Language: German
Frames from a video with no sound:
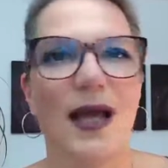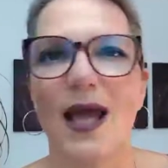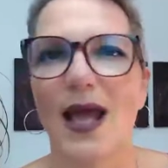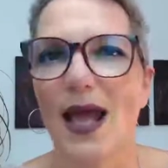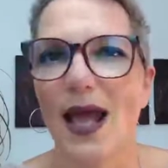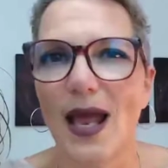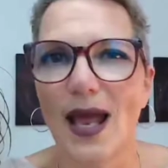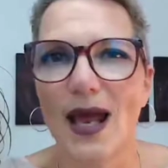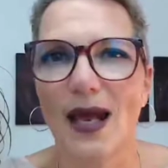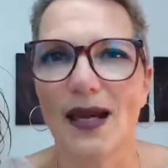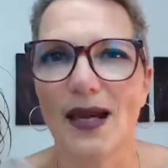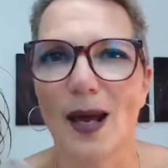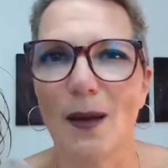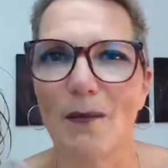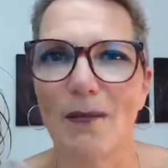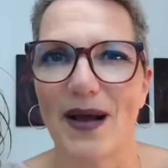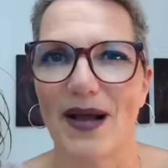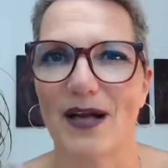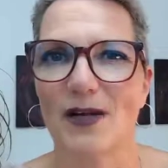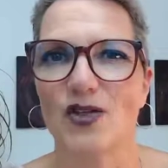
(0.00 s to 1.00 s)
Herrn am
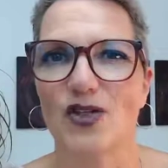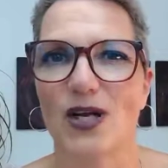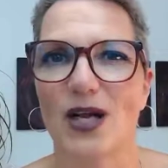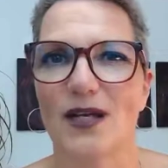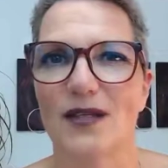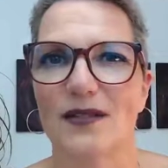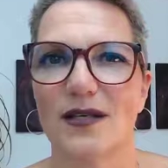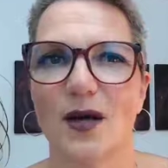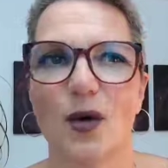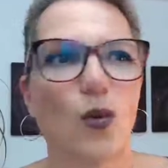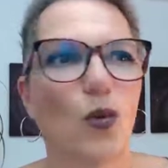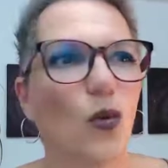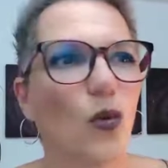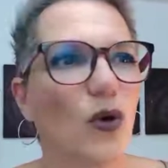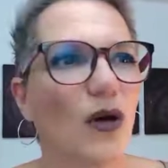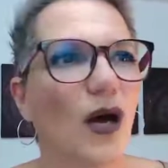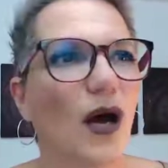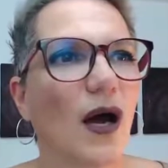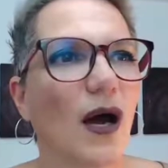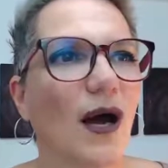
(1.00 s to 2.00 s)
Bankschalter
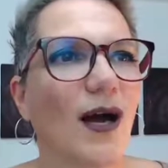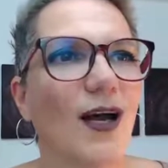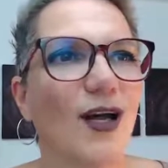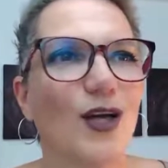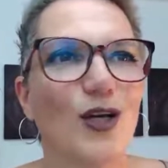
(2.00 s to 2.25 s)
oder